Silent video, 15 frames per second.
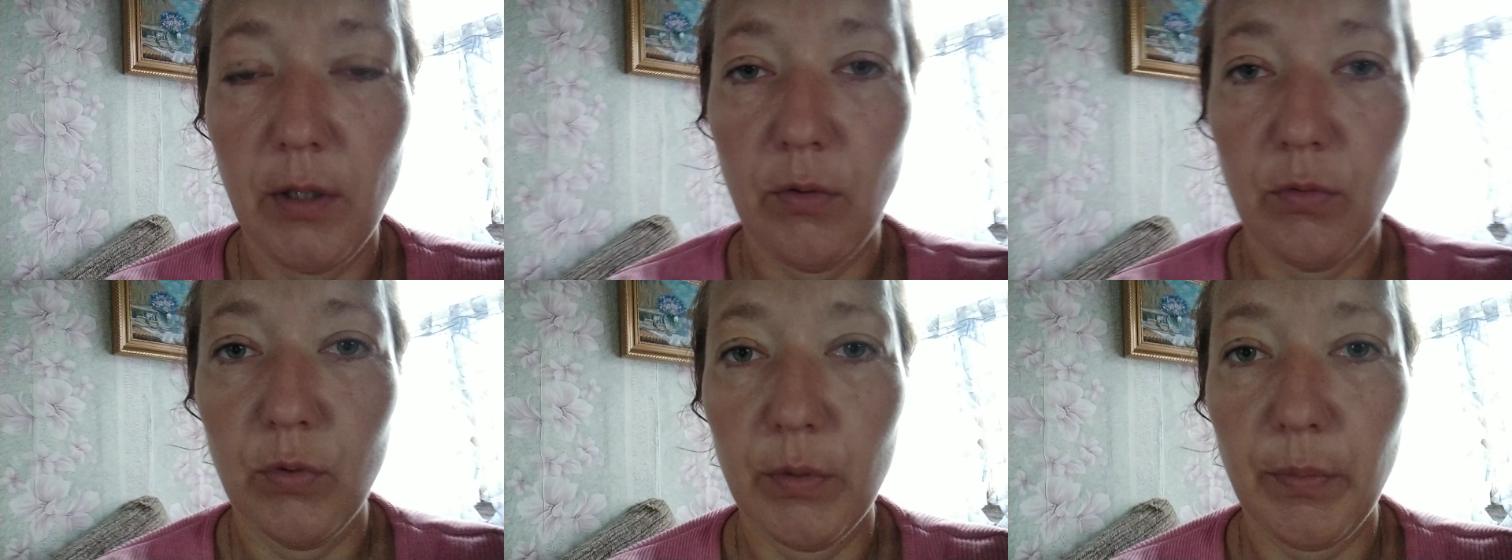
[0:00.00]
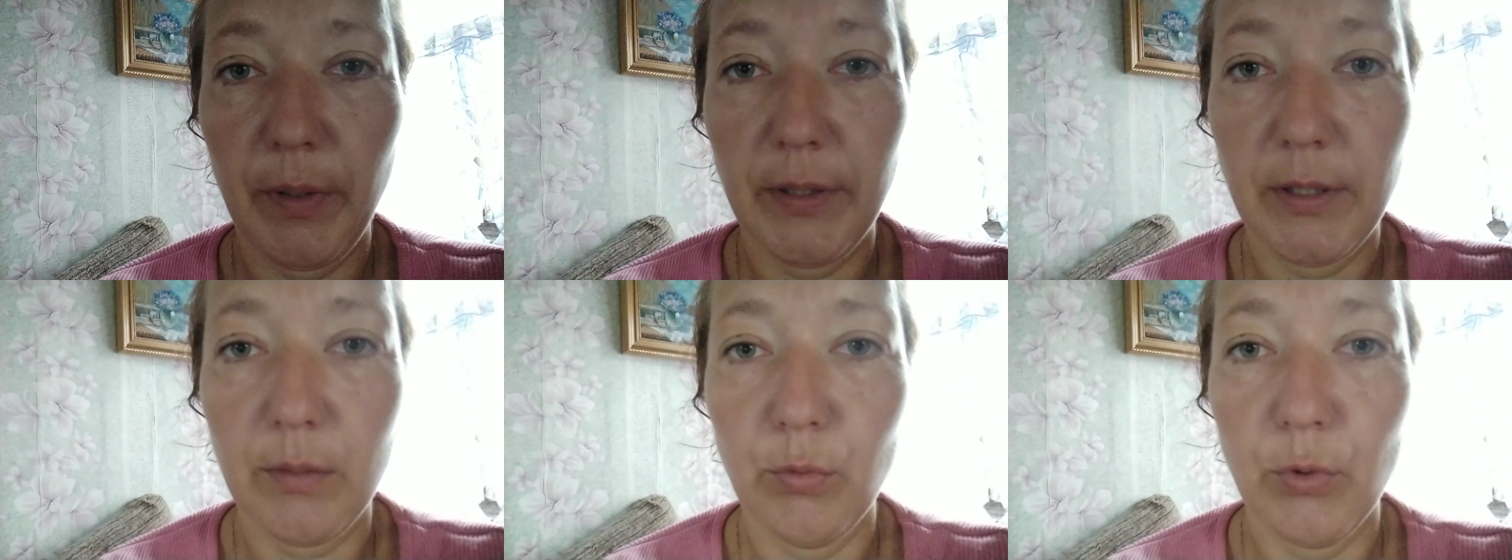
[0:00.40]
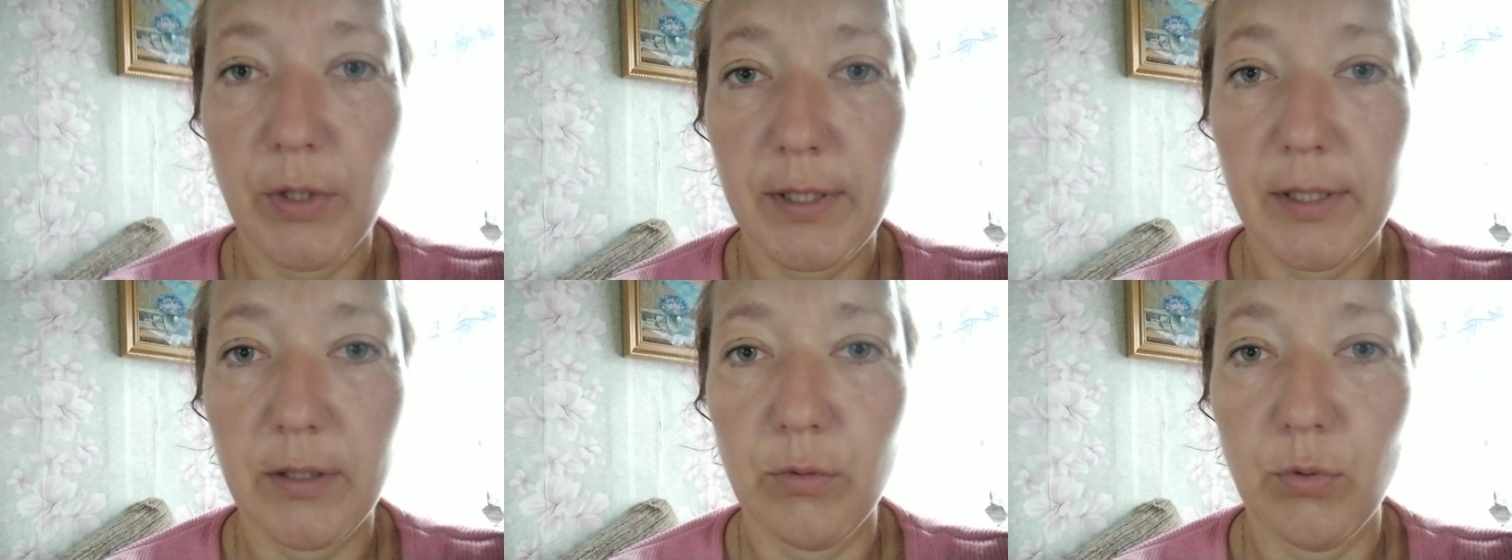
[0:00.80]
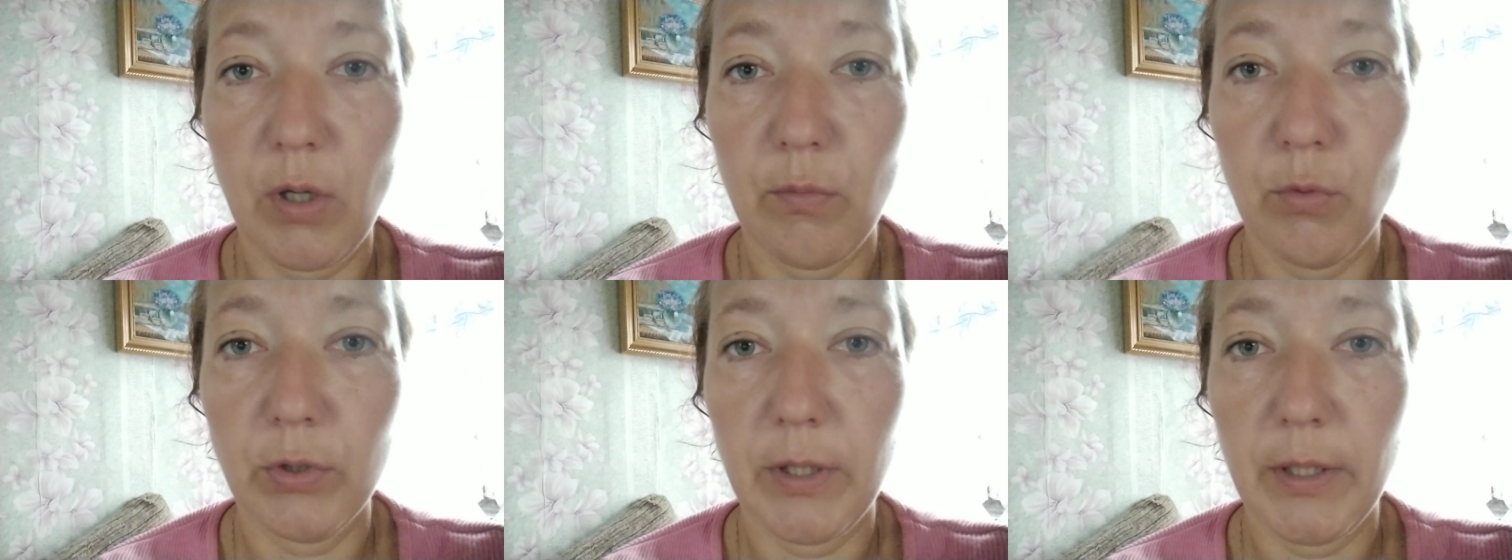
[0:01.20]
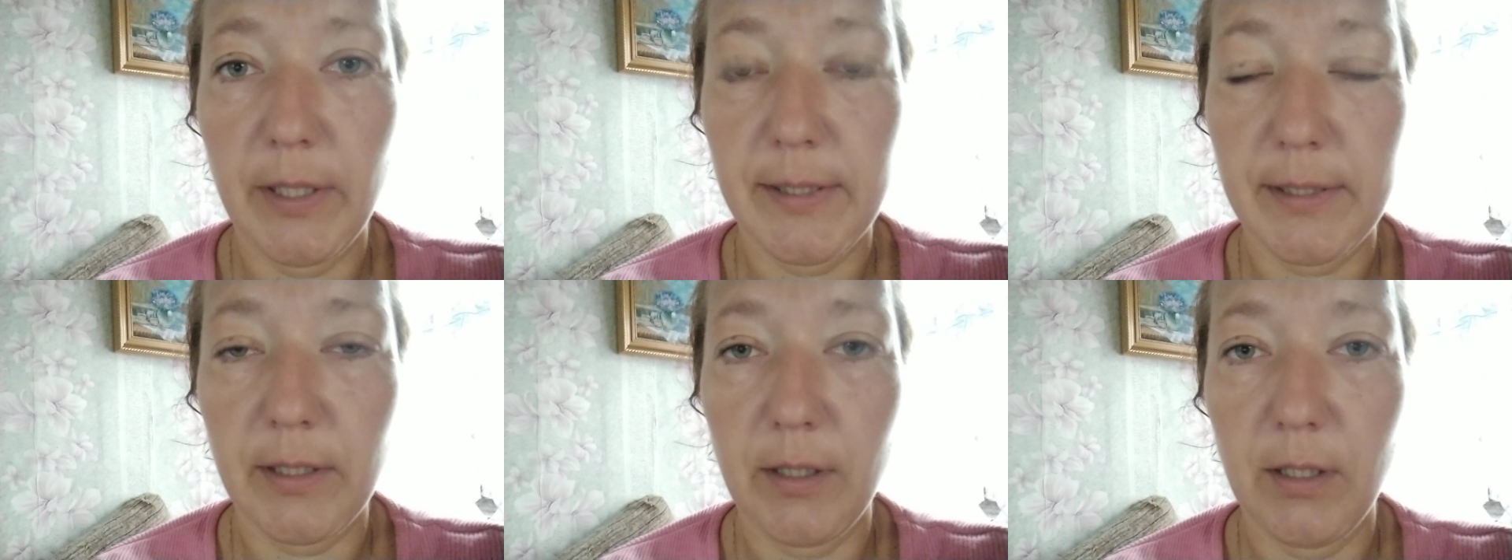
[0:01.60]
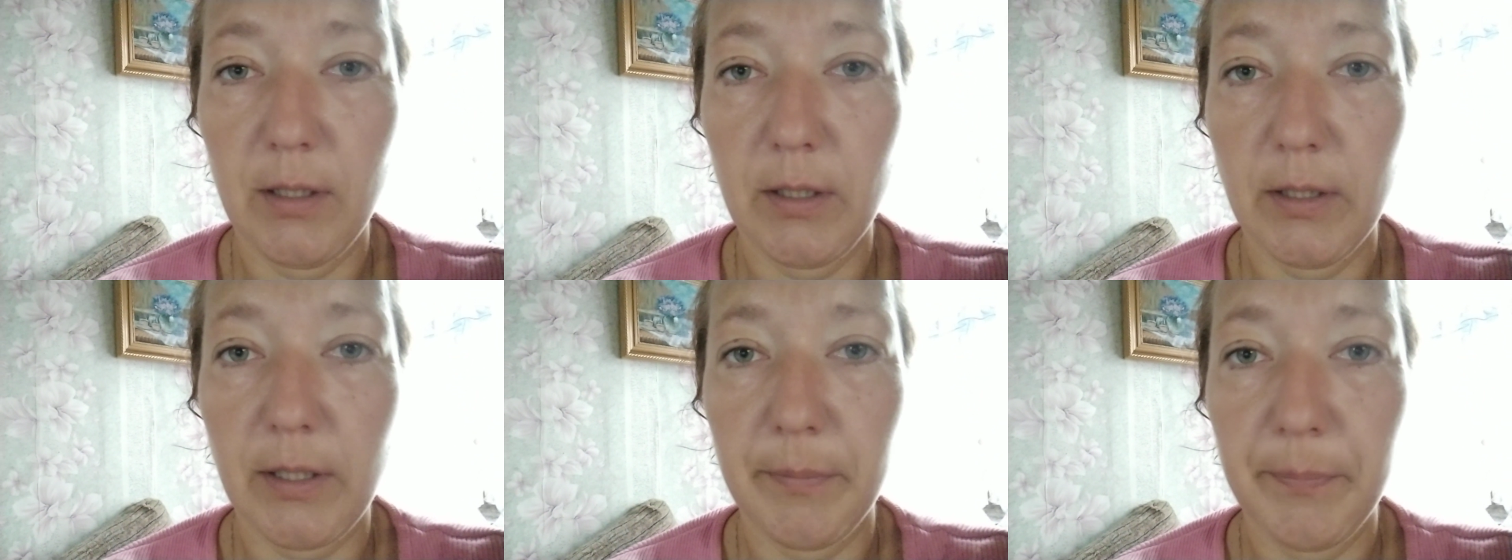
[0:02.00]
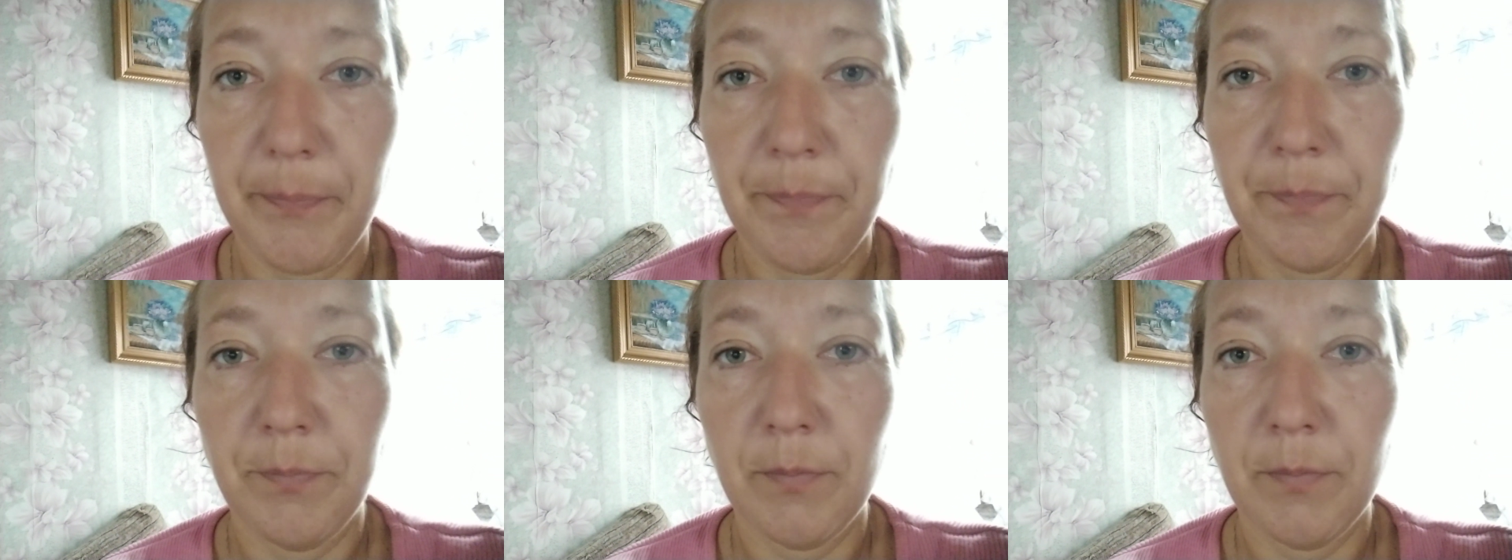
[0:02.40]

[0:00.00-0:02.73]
Вот, поэтому если у кого-то есть какие-то там